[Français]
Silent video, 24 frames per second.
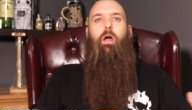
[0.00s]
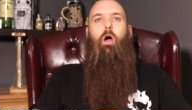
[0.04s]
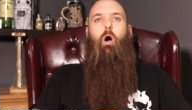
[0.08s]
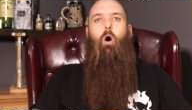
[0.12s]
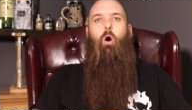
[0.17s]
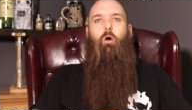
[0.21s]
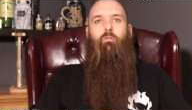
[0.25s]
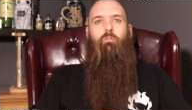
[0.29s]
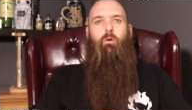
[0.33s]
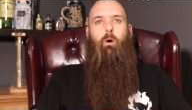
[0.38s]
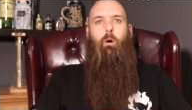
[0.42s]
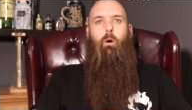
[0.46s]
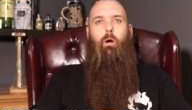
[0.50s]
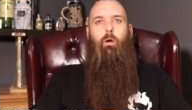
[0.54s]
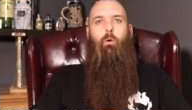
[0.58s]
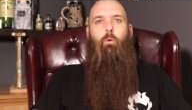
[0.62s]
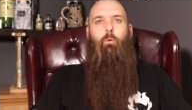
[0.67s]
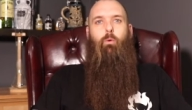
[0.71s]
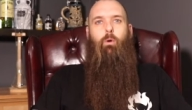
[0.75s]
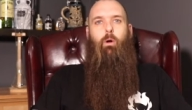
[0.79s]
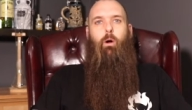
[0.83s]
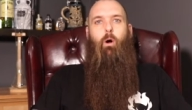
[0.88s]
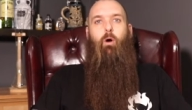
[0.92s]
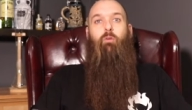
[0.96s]
on va,
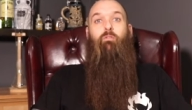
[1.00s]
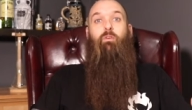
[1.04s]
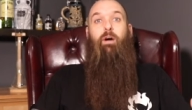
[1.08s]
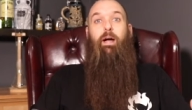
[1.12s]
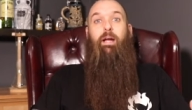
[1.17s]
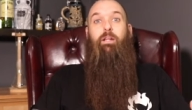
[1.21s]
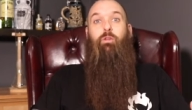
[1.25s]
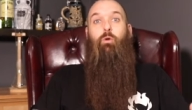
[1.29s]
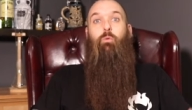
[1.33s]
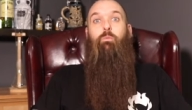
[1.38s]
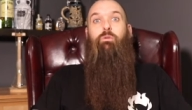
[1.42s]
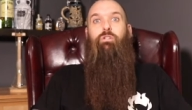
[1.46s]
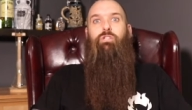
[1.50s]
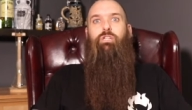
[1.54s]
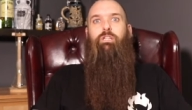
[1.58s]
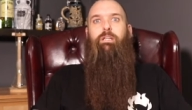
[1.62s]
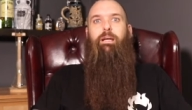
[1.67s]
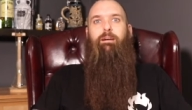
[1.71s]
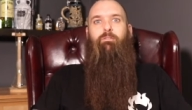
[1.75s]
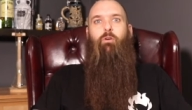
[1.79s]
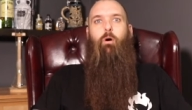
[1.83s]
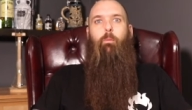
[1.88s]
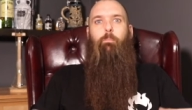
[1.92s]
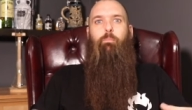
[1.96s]
on va être obligé
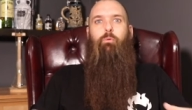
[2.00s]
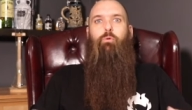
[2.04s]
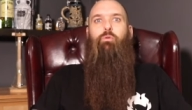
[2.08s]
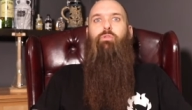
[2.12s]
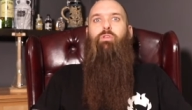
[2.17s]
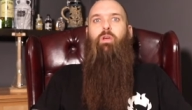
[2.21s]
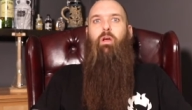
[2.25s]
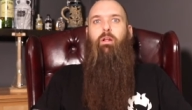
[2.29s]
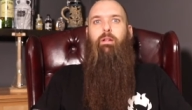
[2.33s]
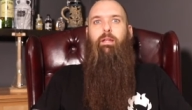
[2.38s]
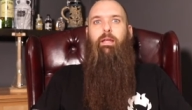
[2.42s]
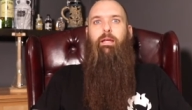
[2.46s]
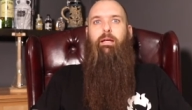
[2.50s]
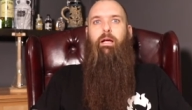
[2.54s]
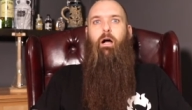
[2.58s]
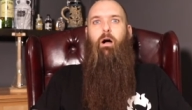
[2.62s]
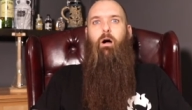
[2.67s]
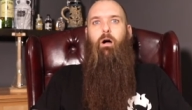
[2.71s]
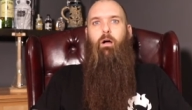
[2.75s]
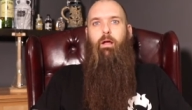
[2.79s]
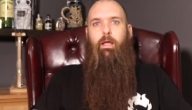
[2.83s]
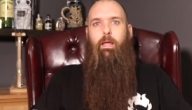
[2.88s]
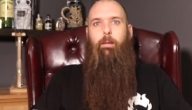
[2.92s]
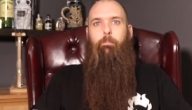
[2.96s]
d'avoir plusieurs
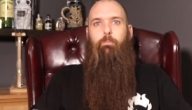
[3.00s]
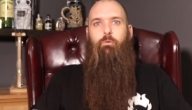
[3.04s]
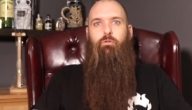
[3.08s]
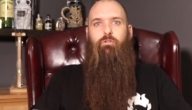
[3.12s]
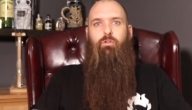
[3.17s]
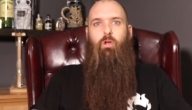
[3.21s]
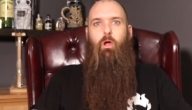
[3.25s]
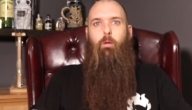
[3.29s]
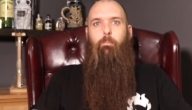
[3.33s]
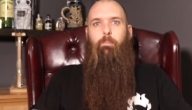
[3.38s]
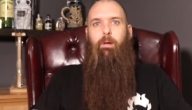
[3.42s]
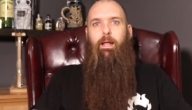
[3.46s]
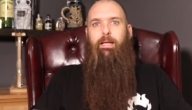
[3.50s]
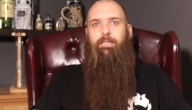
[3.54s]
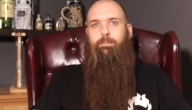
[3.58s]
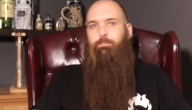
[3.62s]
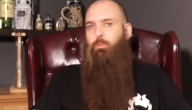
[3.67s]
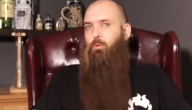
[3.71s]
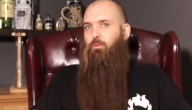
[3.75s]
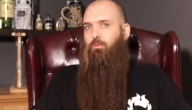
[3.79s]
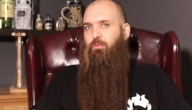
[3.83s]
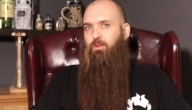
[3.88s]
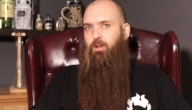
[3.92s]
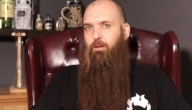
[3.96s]
décors et plusieurs places
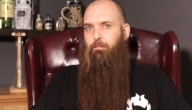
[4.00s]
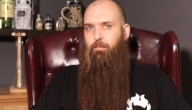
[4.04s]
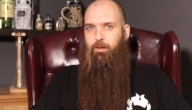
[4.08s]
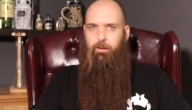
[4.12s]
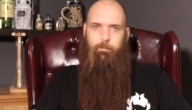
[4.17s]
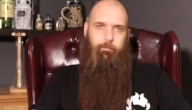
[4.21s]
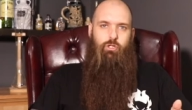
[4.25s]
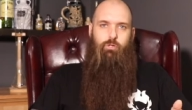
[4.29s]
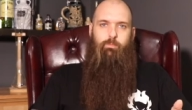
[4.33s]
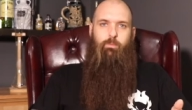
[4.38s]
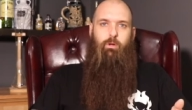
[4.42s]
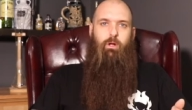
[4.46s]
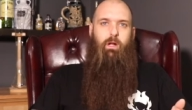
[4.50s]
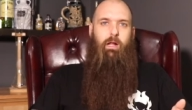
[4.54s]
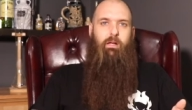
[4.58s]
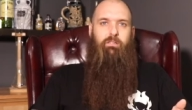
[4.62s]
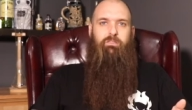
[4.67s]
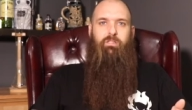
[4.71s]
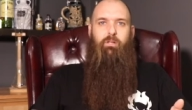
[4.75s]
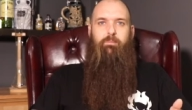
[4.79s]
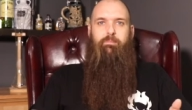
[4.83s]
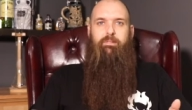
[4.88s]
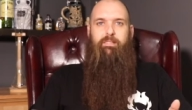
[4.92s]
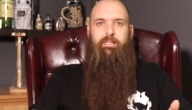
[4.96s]
pour filmer. Je me
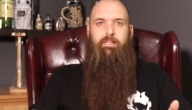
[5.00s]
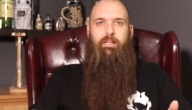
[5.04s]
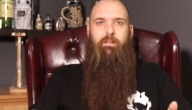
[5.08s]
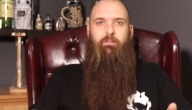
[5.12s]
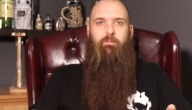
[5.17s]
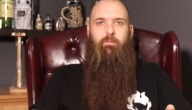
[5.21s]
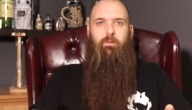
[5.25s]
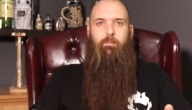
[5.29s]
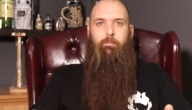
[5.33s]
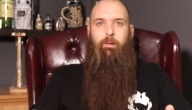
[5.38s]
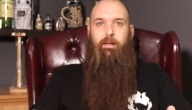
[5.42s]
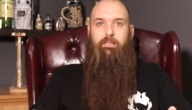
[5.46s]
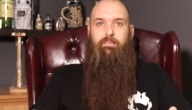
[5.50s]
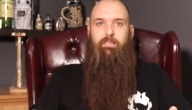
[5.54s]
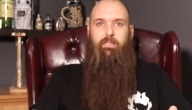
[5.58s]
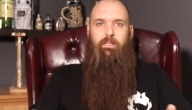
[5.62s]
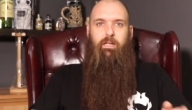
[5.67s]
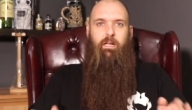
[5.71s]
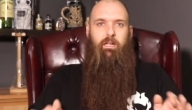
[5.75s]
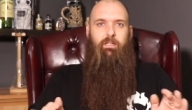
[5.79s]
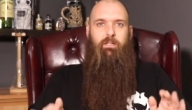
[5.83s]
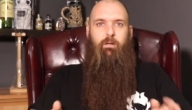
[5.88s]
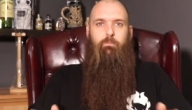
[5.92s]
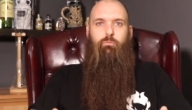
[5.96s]
lance un petit défi
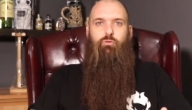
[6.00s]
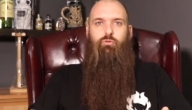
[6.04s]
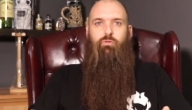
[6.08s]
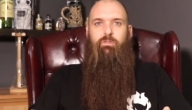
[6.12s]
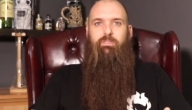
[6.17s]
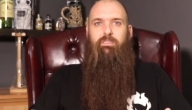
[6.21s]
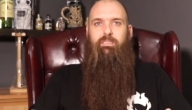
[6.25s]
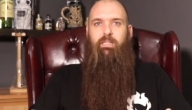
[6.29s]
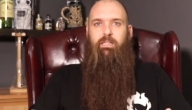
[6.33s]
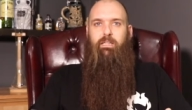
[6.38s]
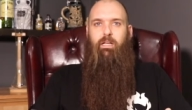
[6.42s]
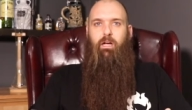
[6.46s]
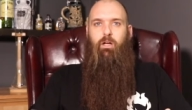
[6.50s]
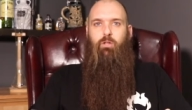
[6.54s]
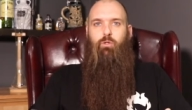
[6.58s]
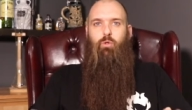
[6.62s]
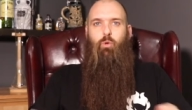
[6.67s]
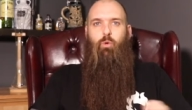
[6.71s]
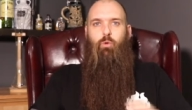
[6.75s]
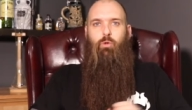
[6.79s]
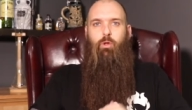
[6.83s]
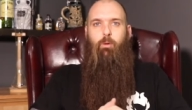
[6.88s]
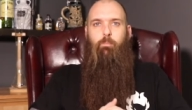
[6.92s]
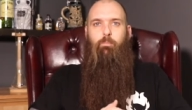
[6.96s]
personnel, comme je vous disais
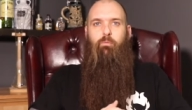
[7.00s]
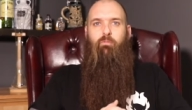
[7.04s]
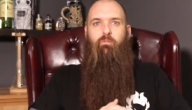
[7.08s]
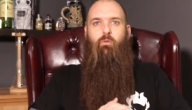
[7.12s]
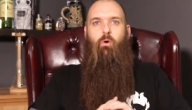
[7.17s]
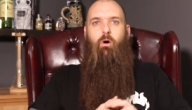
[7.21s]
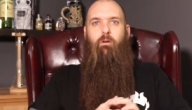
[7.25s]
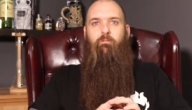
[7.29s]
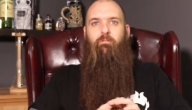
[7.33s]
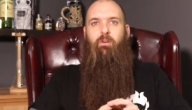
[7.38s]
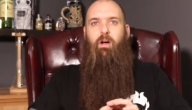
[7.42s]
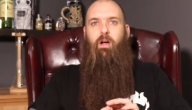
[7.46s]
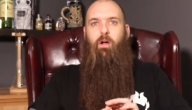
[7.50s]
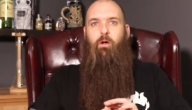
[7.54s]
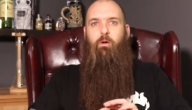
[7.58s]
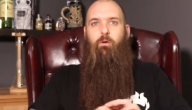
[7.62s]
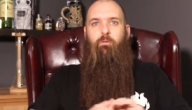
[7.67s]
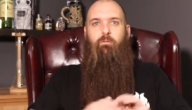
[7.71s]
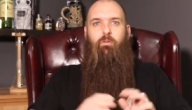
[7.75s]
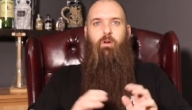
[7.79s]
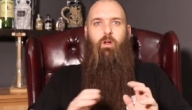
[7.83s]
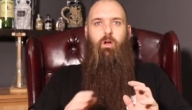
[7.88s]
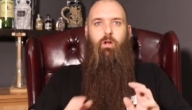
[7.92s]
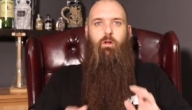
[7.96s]
tantôt, de pouvoir faire un
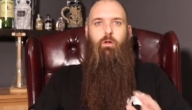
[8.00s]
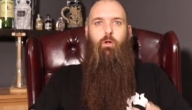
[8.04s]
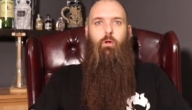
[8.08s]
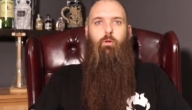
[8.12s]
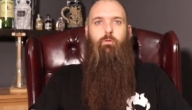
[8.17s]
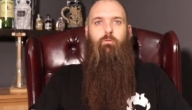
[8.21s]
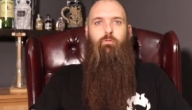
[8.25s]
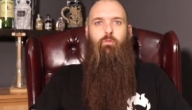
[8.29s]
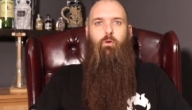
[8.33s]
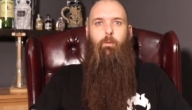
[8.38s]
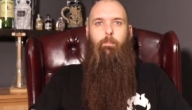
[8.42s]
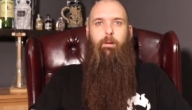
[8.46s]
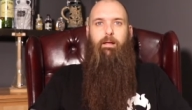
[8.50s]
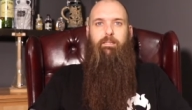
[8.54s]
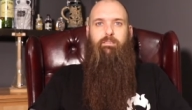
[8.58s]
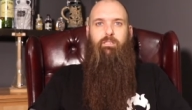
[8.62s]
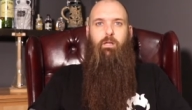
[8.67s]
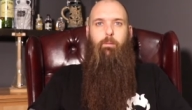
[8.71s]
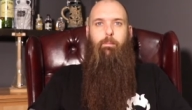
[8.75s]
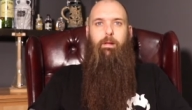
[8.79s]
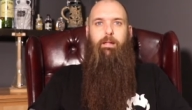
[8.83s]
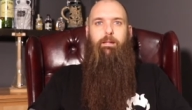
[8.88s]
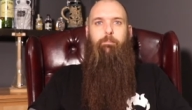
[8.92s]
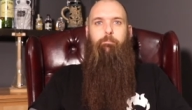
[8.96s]
vlog une fois par
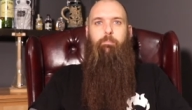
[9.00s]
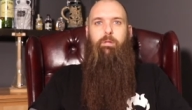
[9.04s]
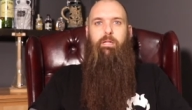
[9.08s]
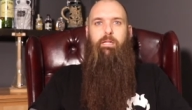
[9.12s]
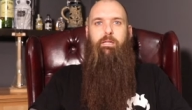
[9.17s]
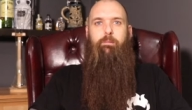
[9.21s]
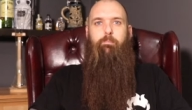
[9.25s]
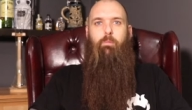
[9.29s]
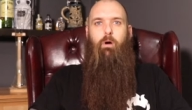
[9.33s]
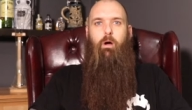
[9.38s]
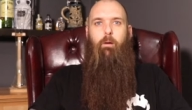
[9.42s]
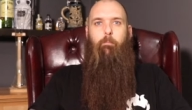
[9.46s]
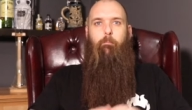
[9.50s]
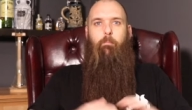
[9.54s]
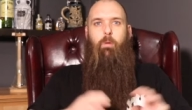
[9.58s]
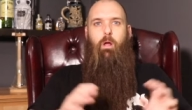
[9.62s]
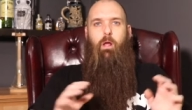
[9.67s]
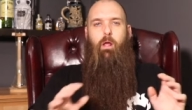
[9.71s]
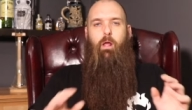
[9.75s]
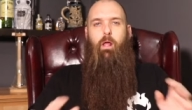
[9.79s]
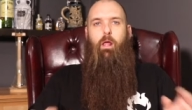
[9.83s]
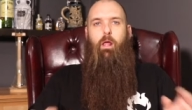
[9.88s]
semaine minimum.